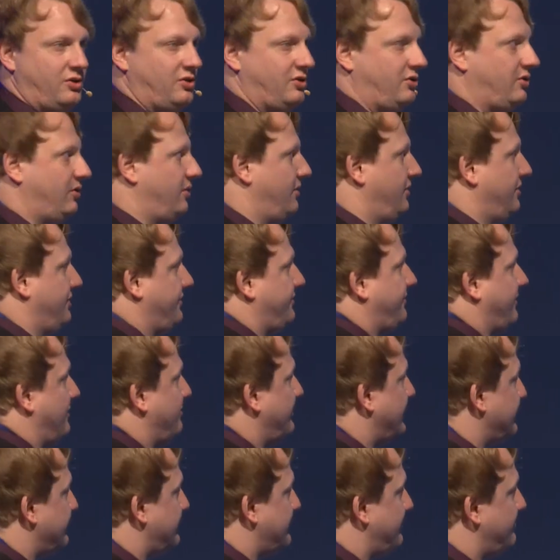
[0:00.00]
Und wenn
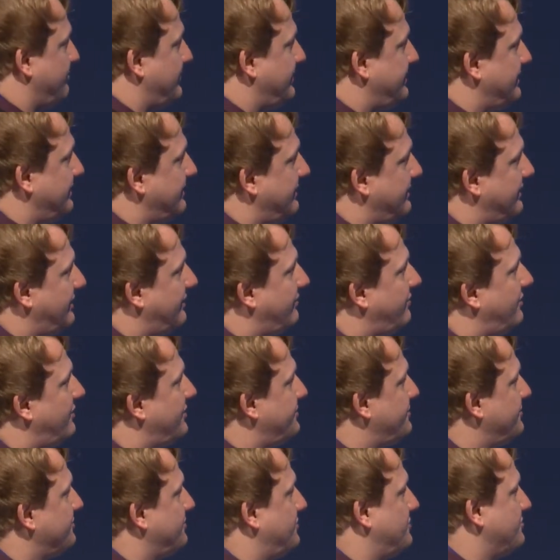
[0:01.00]
man sich so ein bisschen in der
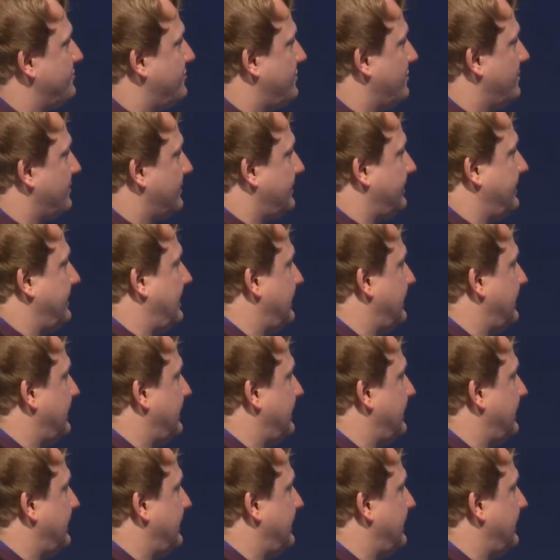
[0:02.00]
Forschung umguckt,